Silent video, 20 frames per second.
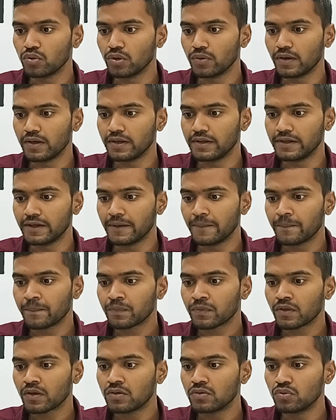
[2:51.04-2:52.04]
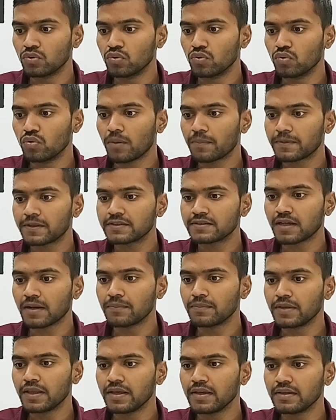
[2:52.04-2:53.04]
होने वाली है तो वो आपके
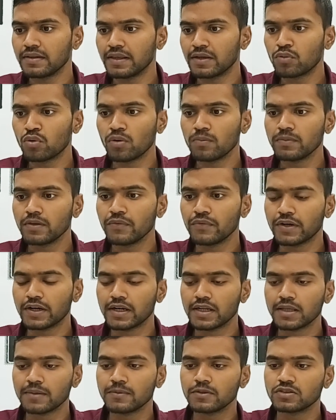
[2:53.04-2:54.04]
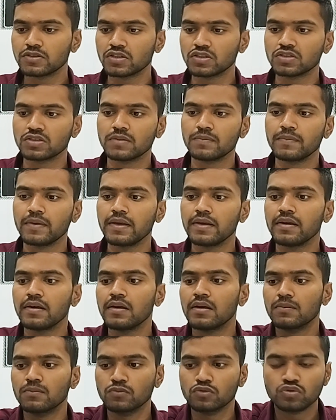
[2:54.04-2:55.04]
सामने देखो हमने विकेट कीपिंग सेक्शन
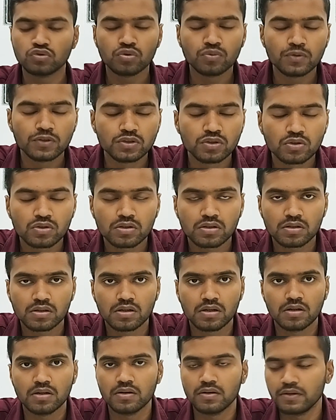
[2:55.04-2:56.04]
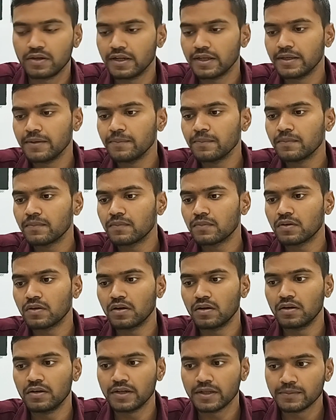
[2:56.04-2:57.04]
में मुस्तफिजुर रहीम
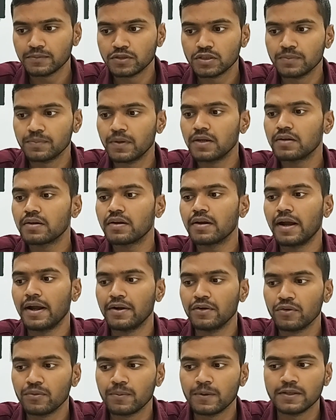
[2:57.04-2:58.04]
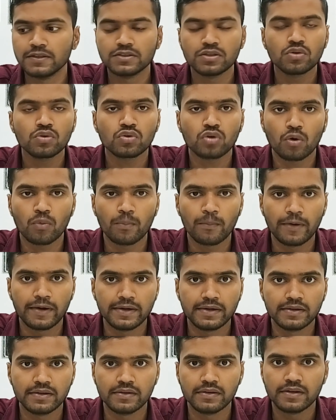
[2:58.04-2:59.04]
टीम सीपर एंड्रू फ्लेचर और टॉम
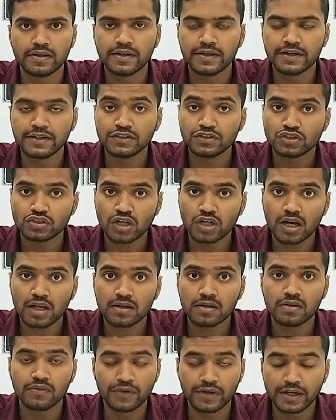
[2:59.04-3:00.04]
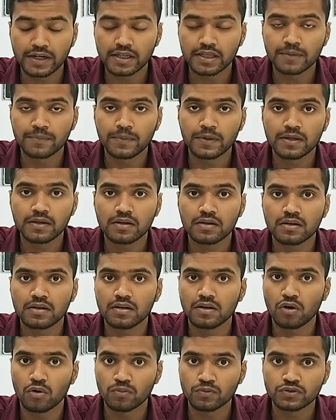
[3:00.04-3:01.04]
बैंटन ये चार विकेट
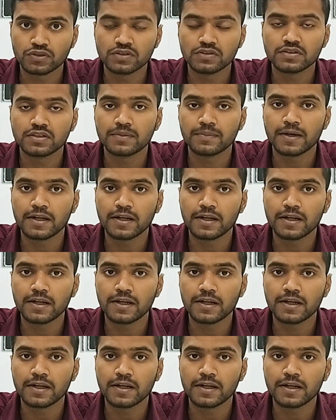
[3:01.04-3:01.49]
कीपिंग ऑप्शन है